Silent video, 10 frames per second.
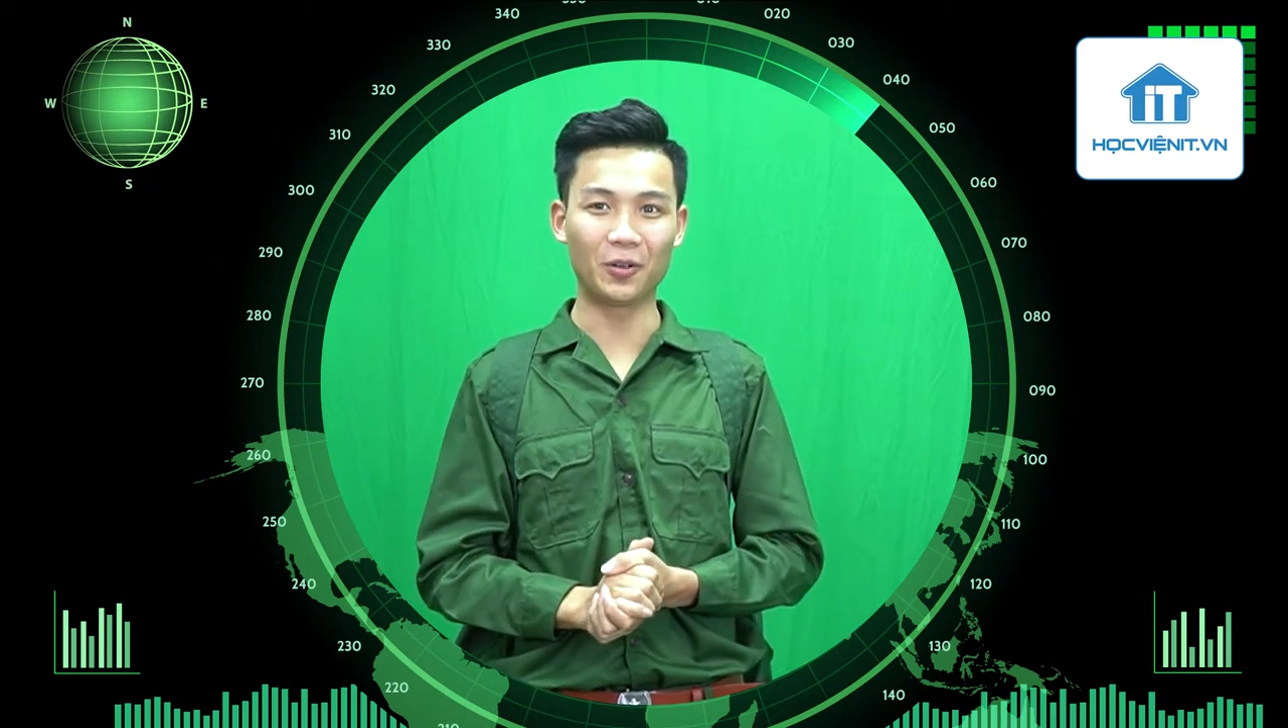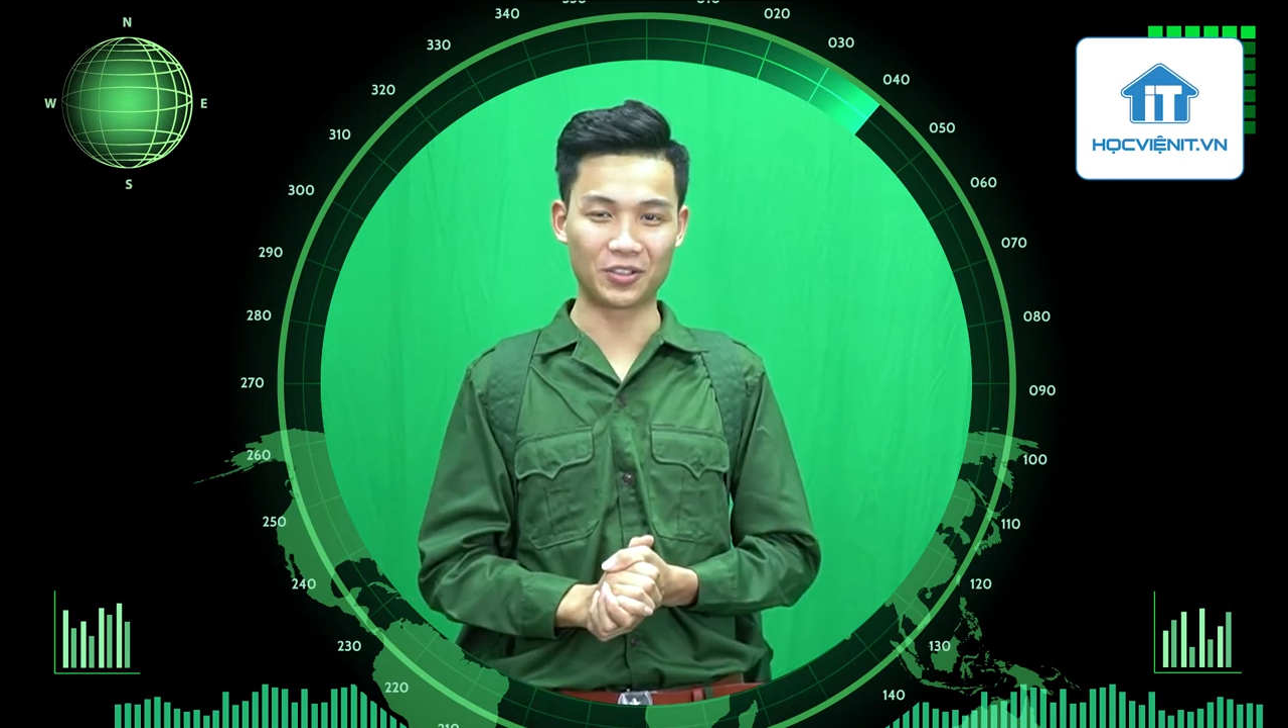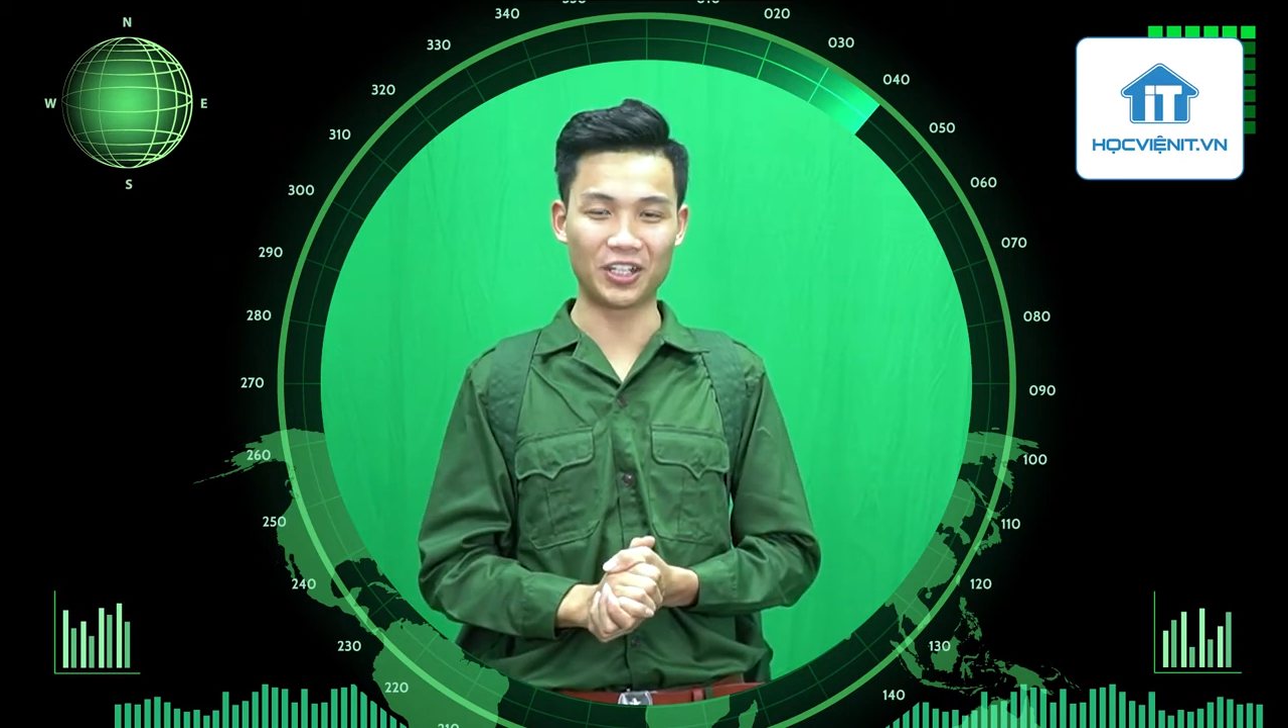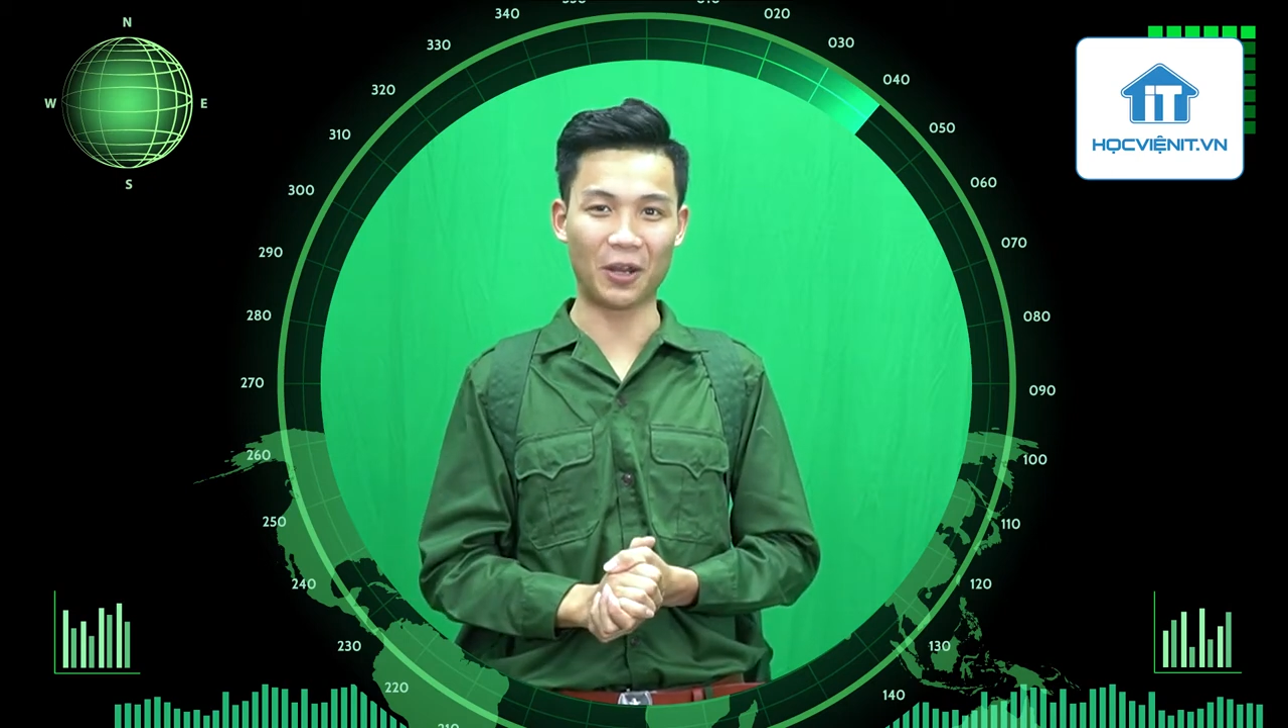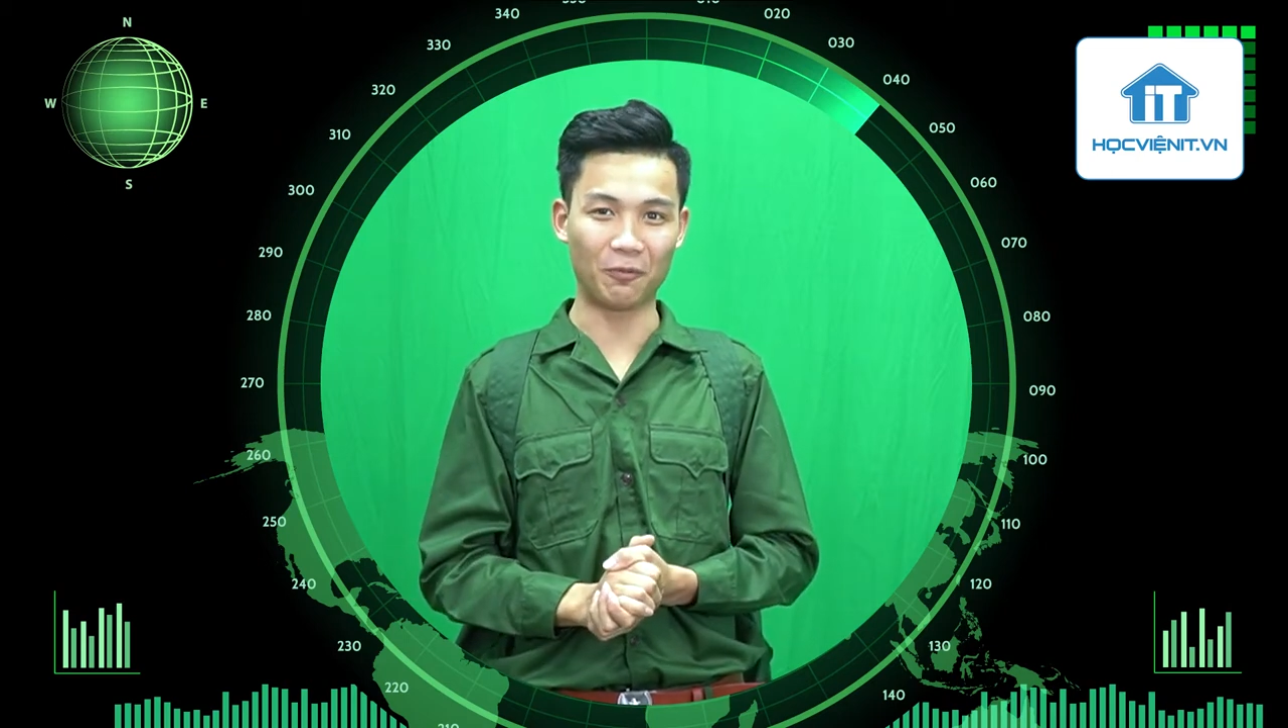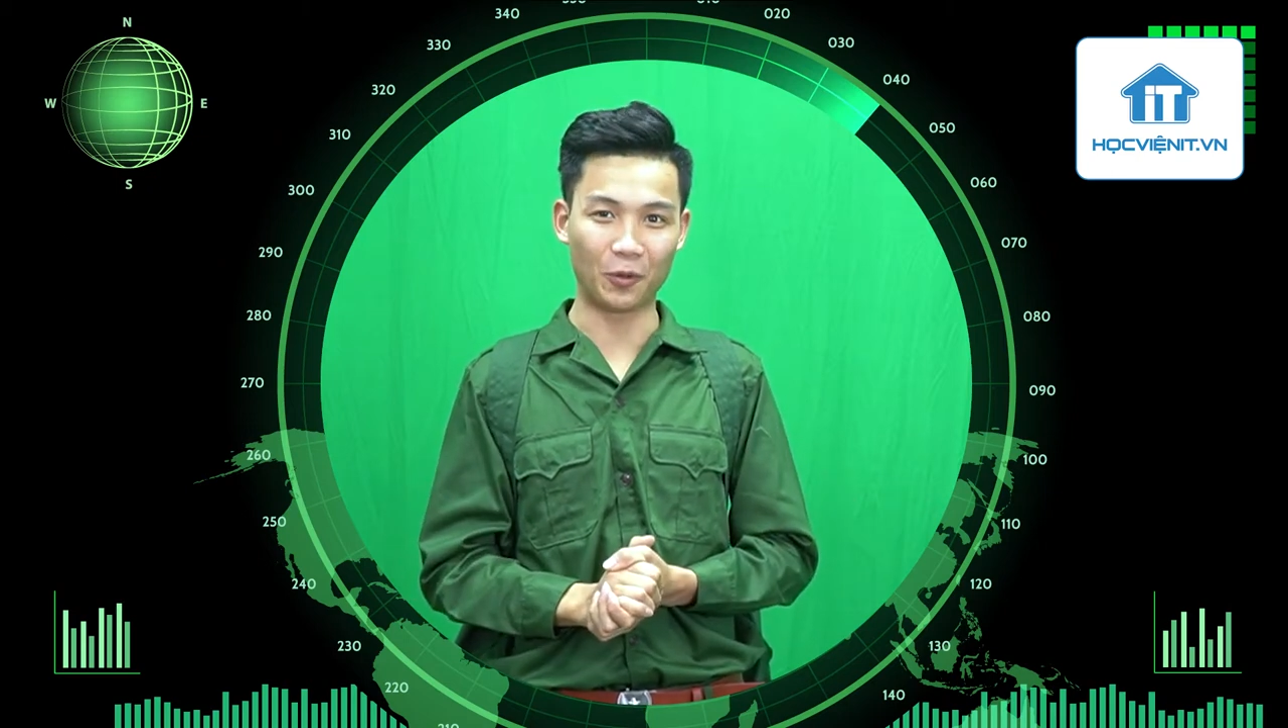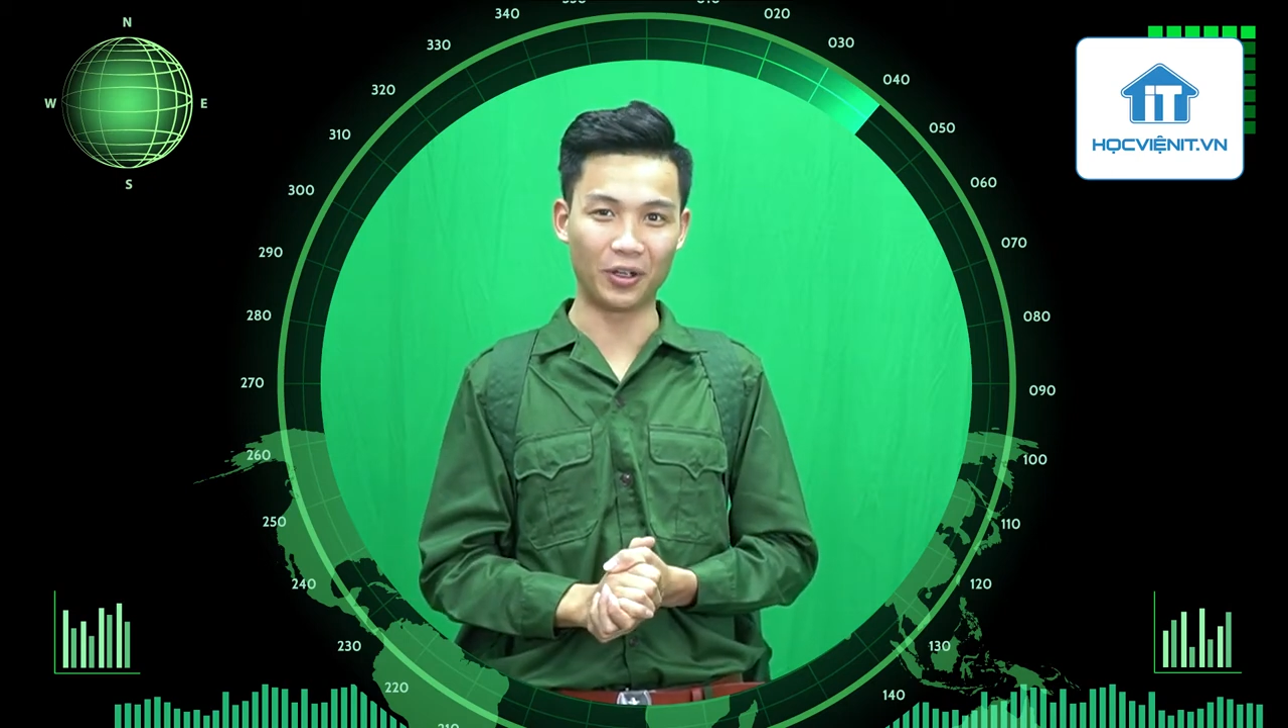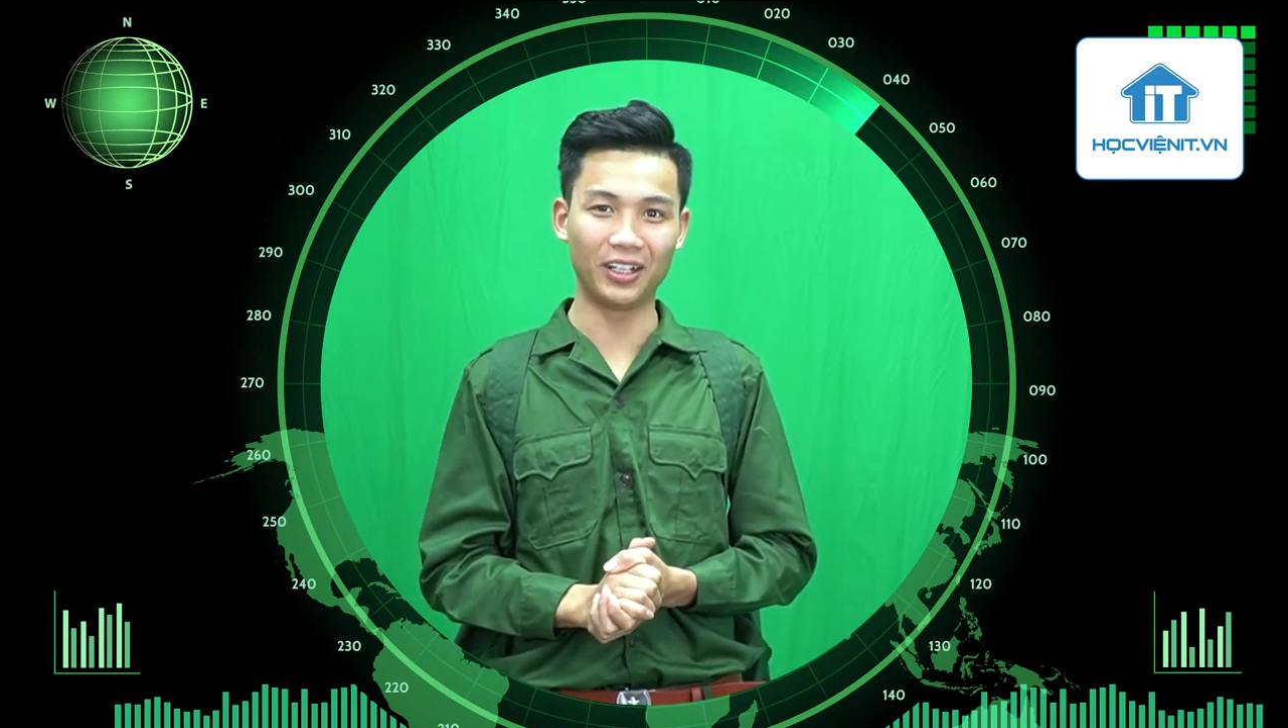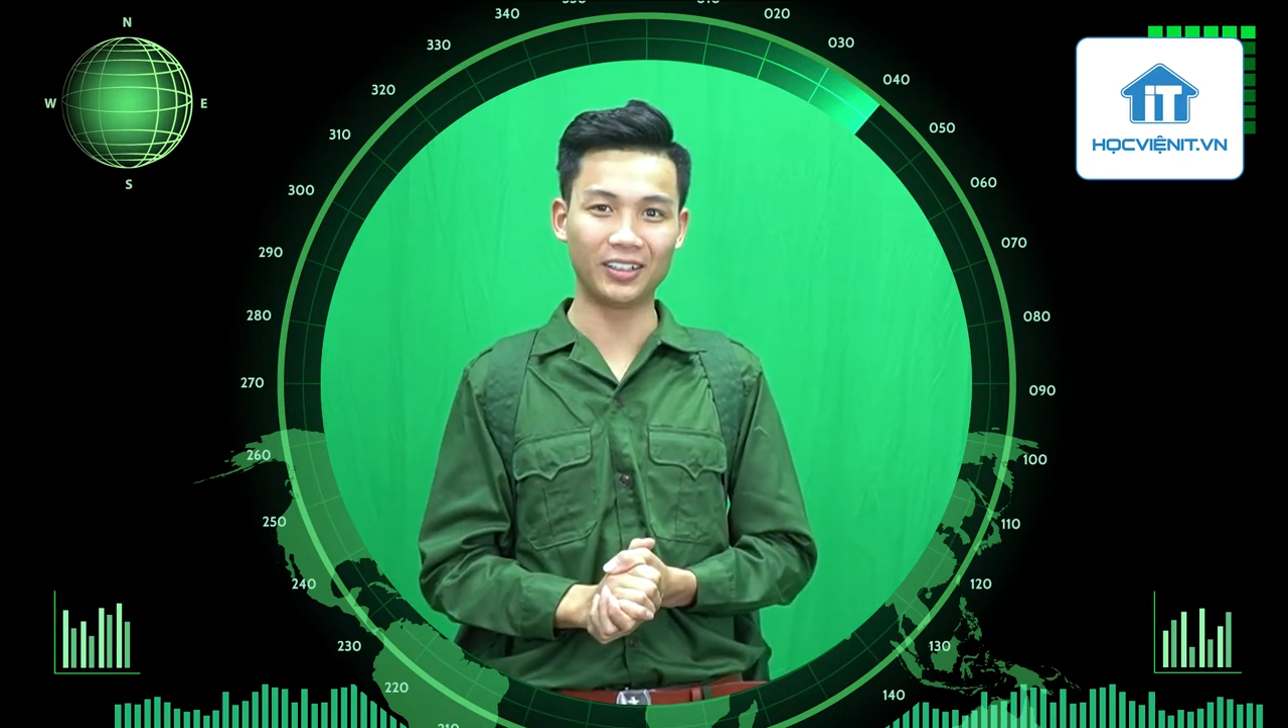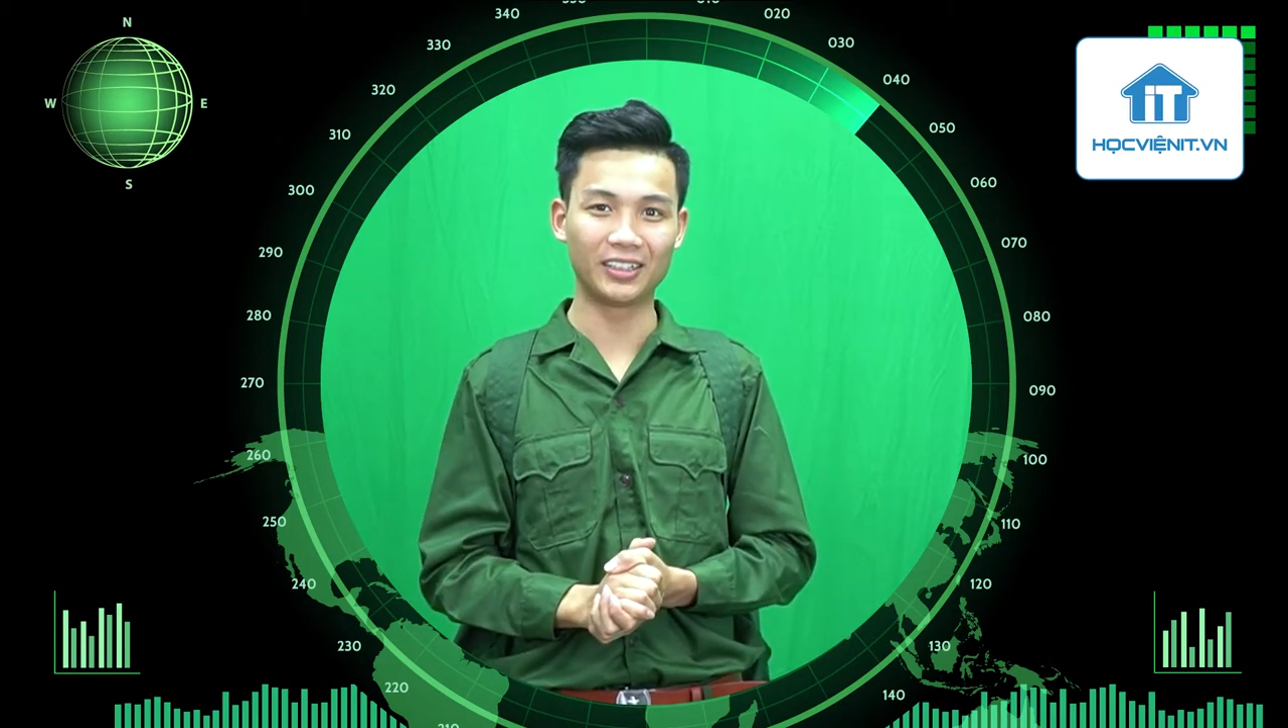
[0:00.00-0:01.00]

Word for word: của chị em phụ nữ.